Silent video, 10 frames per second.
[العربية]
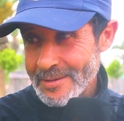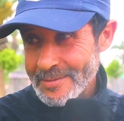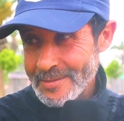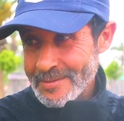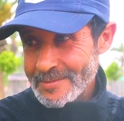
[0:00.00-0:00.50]

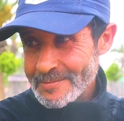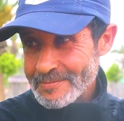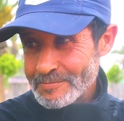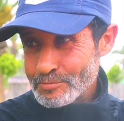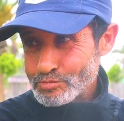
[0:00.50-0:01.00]
دابا
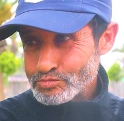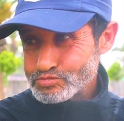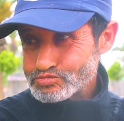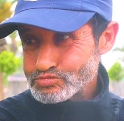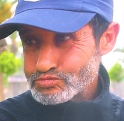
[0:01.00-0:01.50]
تشد دابا ملي
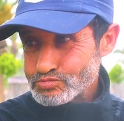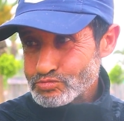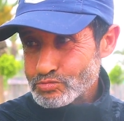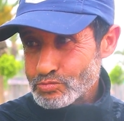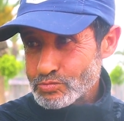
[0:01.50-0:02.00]
ضربتوك
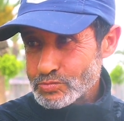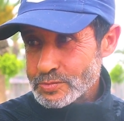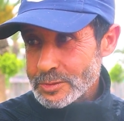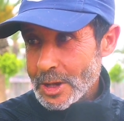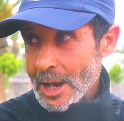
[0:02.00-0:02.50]
جوج دراري
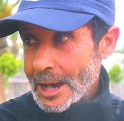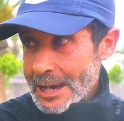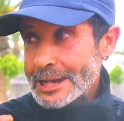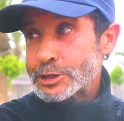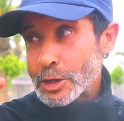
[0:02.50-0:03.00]
ولا ولا
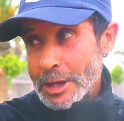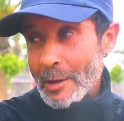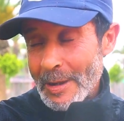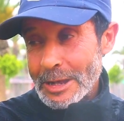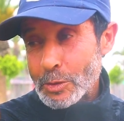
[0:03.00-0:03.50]
لا تشد
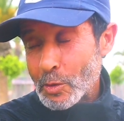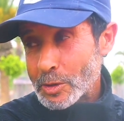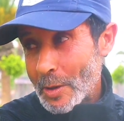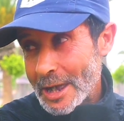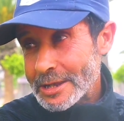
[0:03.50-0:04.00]
قبال
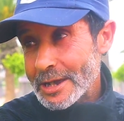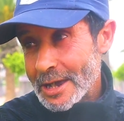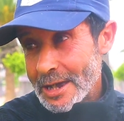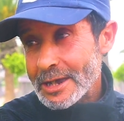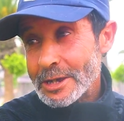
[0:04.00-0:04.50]
دوز واحد
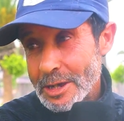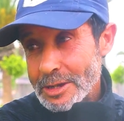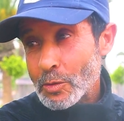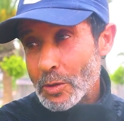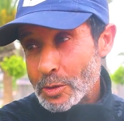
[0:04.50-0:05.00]
آه،
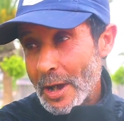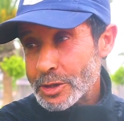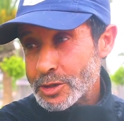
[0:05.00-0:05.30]
دوز واحد